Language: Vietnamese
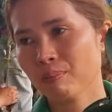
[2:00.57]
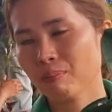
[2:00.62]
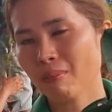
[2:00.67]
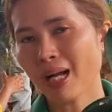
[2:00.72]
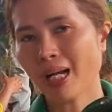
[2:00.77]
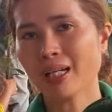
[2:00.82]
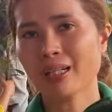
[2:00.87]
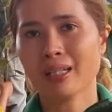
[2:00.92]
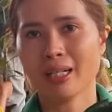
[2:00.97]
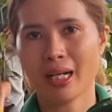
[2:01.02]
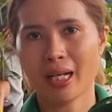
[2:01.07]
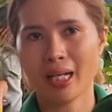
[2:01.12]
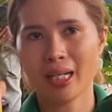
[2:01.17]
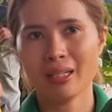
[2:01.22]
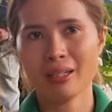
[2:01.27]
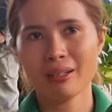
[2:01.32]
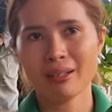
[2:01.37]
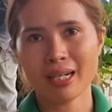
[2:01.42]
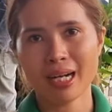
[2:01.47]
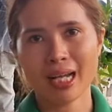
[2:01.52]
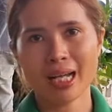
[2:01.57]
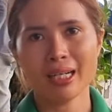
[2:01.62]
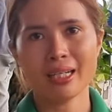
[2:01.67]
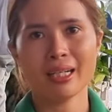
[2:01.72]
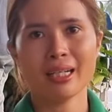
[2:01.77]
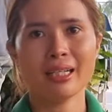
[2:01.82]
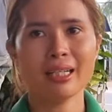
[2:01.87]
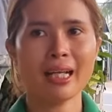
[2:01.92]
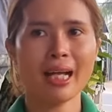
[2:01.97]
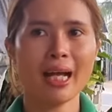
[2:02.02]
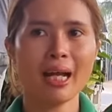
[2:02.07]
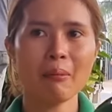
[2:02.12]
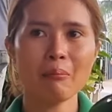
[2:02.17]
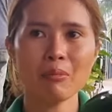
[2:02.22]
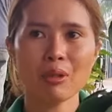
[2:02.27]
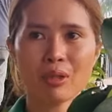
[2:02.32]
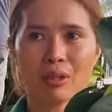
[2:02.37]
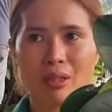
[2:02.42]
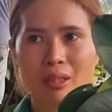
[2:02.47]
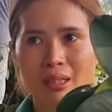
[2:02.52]
bắt rễ nó ra rễ cám
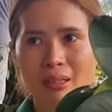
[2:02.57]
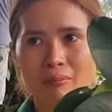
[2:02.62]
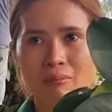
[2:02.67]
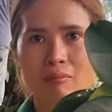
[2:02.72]
rồi nó